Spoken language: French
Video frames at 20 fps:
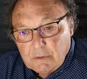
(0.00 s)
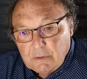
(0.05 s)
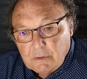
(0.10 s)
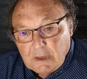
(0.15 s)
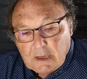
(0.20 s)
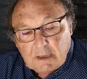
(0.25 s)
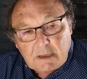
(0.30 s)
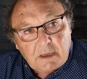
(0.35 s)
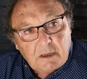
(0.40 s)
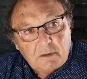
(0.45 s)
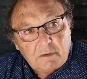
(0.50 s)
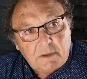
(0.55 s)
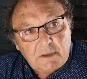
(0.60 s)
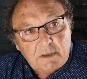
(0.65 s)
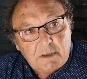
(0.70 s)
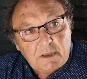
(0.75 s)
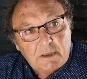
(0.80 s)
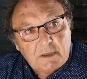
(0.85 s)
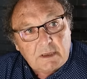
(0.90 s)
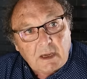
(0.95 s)
de la
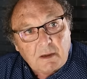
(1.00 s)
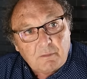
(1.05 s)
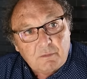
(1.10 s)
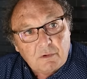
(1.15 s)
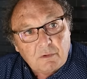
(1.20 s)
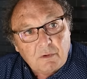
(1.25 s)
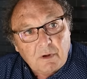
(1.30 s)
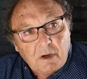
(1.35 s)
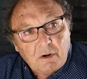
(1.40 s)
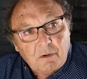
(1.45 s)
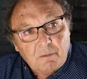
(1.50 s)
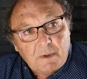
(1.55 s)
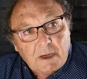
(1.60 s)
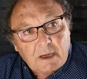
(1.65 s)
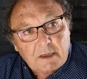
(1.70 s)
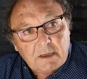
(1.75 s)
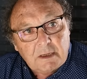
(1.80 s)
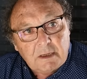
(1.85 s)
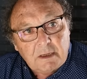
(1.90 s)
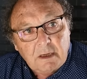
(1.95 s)
quantité de carburant à
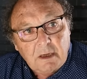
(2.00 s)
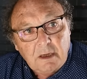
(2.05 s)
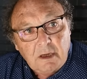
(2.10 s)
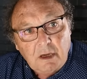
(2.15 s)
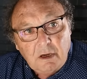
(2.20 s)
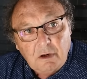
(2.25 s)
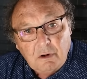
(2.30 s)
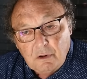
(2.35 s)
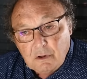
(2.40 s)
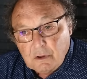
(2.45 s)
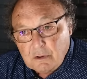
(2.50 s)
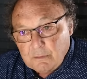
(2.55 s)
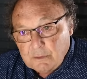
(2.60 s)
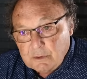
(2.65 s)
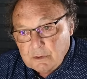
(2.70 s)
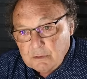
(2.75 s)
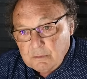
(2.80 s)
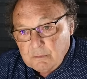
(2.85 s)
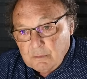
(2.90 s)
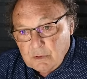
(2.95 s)
embarquer. Le
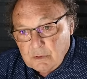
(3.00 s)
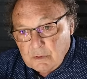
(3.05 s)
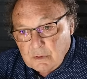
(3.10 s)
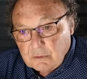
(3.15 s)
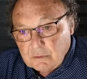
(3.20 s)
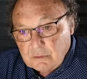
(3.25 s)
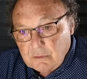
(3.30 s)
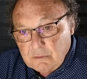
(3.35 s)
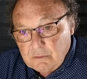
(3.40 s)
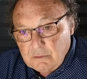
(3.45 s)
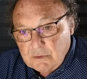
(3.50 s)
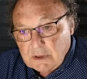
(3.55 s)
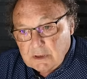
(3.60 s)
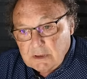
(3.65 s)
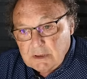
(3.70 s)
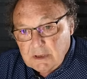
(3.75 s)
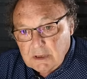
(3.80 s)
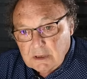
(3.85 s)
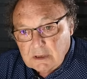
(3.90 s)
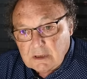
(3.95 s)
commandant de bord nous
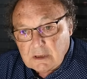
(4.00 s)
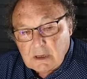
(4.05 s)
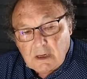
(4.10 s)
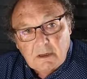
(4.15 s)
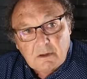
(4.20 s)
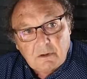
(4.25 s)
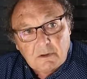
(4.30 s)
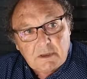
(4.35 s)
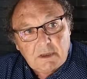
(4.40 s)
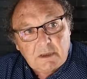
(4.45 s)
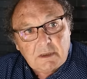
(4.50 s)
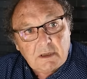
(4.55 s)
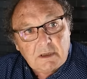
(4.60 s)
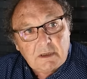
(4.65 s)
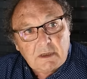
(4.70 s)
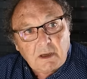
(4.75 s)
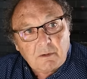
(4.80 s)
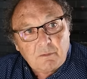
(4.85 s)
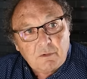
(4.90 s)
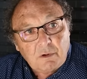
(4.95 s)
indique quelle quantité de
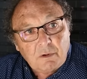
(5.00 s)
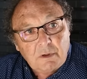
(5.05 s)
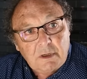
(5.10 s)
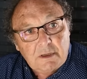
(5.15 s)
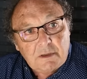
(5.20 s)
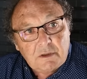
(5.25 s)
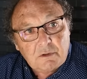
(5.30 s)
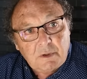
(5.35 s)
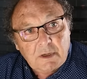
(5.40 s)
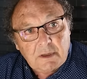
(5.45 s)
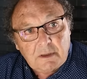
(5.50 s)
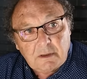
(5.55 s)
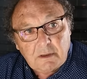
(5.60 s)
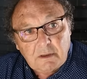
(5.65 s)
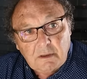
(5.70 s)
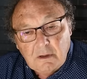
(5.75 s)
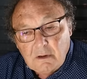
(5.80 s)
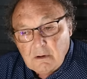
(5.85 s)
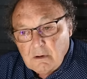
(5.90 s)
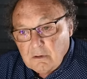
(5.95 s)
carburant il souhaite
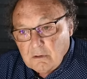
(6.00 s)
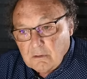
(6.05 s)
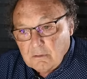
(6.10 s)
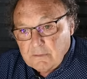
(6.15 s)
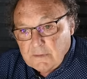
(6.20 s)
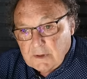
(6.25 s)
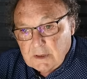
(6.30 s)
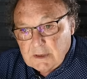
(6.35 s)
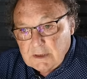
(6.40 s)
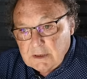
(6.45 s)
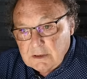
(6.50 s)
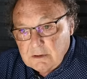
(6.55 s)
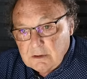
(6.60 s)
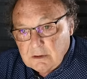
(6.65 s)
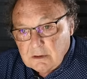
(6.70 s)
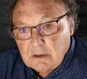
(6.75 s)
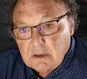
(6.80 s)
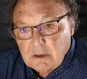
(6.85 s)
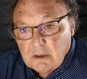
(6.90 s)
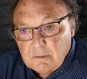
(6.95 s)
on
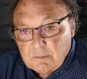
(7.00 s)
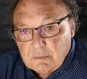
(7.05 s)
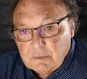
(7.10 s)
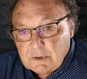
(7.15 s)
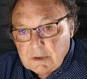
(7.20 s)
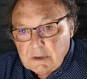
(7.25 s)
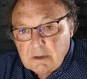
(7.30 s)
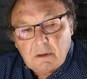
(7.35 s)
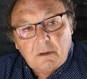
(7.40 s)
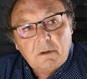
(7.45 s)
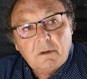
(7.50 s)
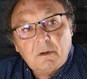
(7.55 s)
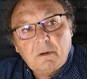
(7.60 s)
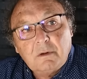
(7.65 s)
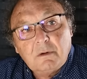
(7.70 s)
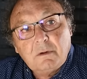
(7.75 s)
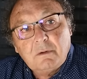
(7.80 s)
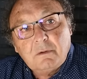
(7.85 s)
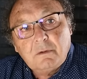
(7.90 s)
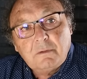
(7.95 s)
valide et puis
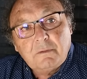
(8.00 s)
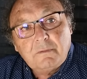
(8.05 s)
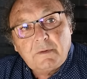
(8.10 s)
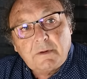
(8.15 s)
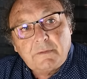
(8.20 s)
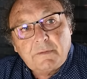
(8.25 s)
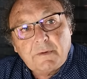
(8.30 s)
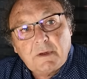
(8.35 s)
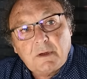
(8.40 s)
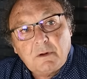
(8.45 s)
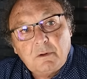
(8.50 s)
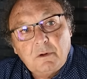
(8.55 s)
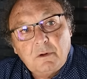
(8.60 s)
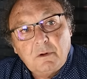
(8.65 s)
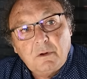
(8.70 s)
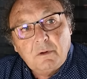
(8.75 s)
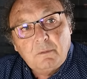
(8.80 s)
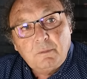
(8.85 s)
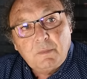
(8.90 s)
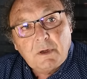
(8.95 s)
euh, on va faire le,
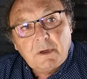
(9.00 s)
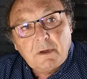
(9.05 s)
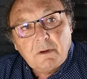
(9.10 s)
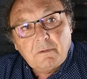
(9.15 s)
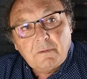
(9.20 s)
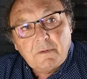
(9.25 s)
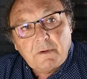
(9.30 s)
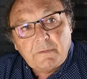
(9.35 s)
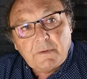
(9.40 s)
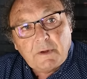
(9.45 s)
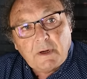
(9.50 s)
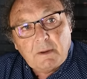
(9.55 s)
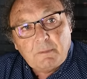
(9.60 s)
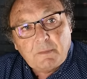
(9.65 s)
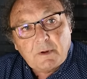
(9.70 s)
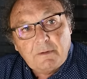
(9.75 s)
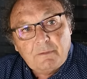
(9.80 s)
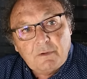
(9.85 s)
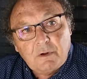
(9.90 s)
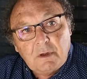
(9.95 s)
le plein, on va faire
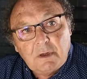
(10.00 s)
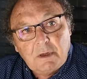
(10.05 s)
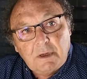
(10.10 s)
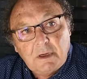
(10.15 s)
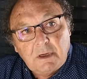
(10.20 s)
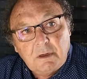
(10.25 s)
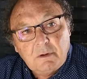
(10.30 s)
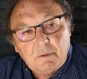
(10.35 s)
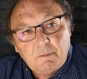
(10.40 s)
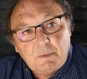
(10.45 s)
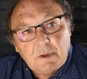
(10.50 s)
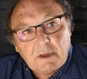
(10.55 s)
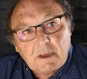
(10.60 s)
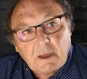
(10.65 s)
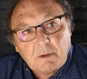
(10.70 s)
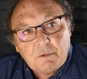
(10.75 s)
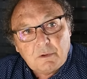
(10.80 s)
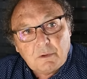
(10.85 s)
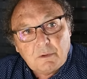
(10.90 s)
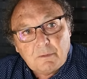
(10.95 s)
l'après-vol et le plein
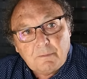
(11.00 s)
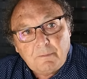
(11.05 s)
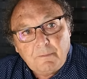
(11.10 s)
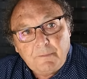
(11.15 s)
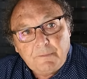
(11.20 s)
carburant.